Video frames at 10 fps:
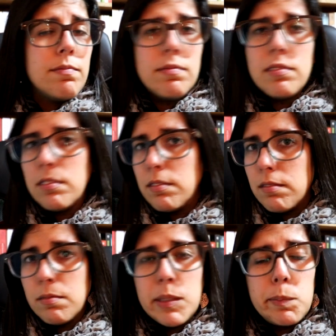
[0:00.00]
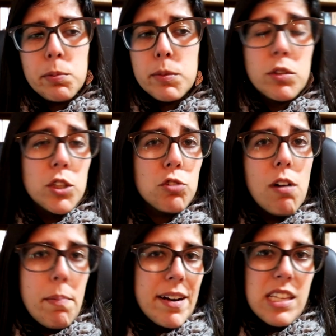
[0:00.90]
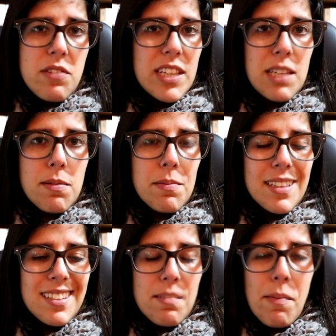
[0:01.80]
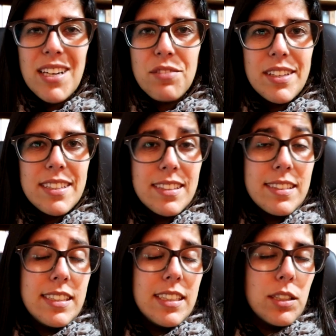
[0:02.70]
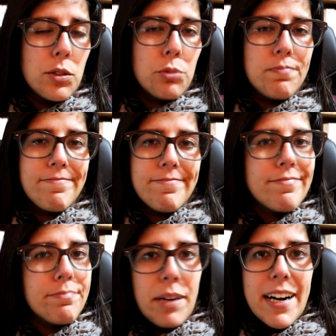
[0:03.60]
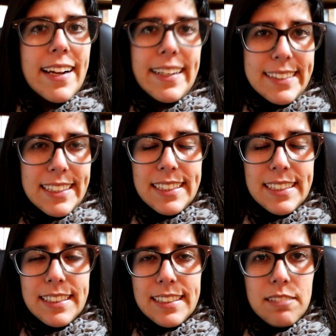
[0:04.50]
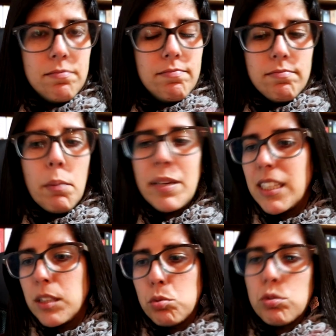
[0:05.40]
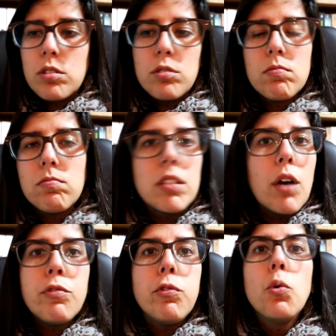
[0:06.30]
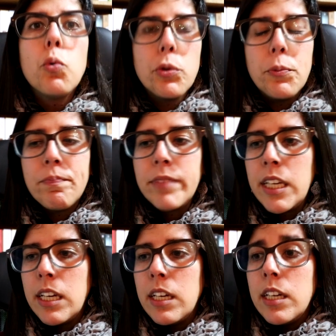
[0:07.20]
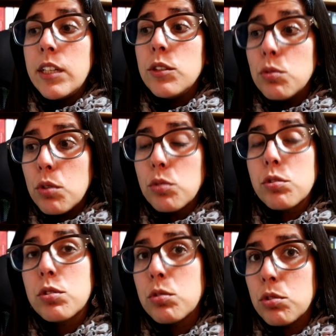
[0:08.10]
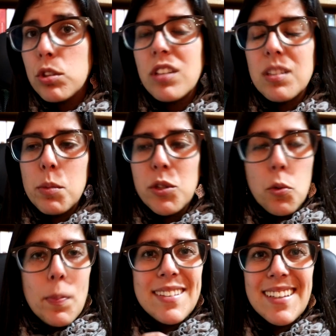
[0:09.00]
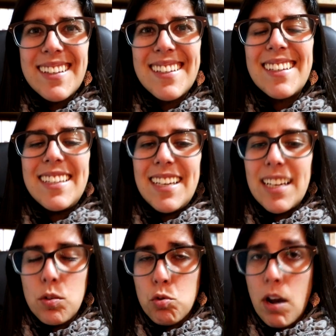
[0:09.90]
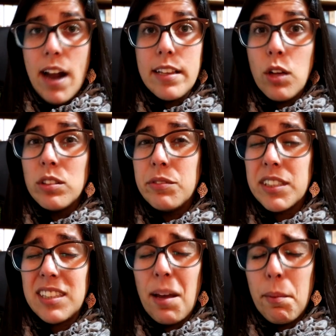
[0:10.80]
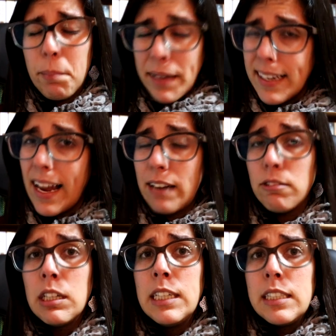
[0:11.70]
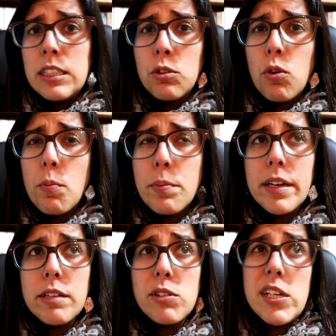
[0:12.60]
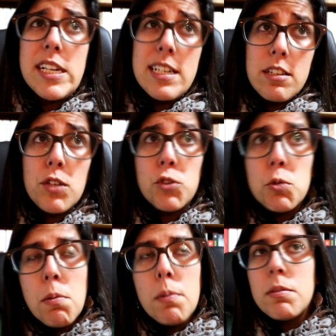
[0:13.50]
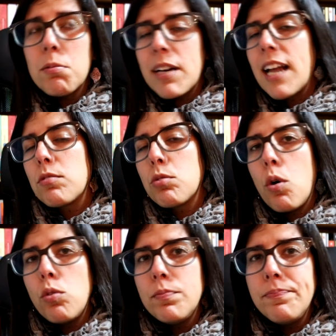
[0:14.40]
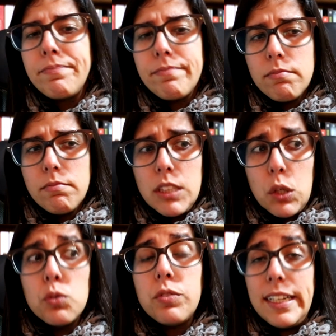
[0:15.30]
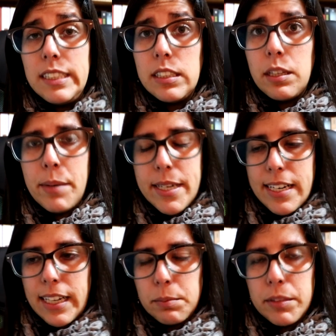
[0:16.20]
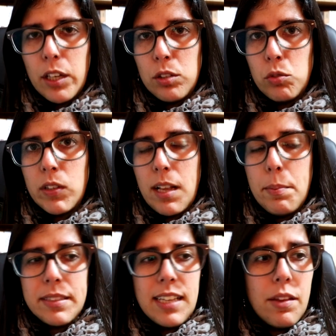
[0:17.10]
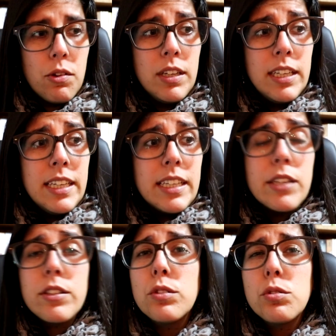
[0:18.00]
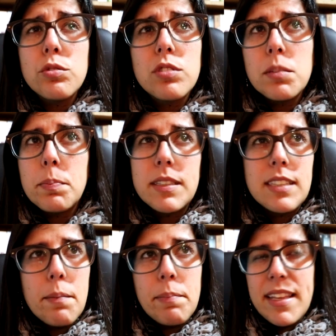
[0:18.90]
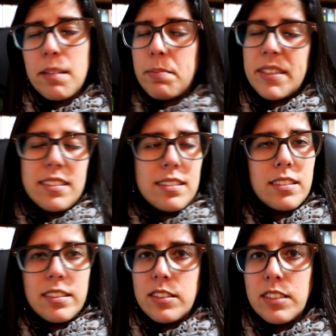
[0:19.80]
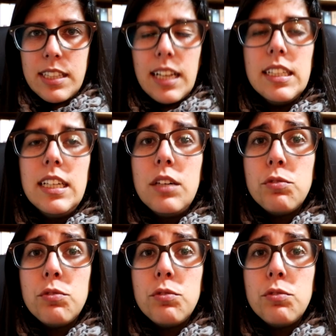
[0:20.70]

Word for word: Hum, simplesmente quando chegou à parte efetivamente assim mais de fantasia, eu parei uh, a minha leitura, não, não fluiu. E um outro que curiosamente eu pensei que ia adorar, é um livro que até é bem caro, eu comprei-o e assim não ficou propriamente barato, com um vale da Bertra que me deram no Natal passado e eu não consegui passar para aí da página 300 e tal.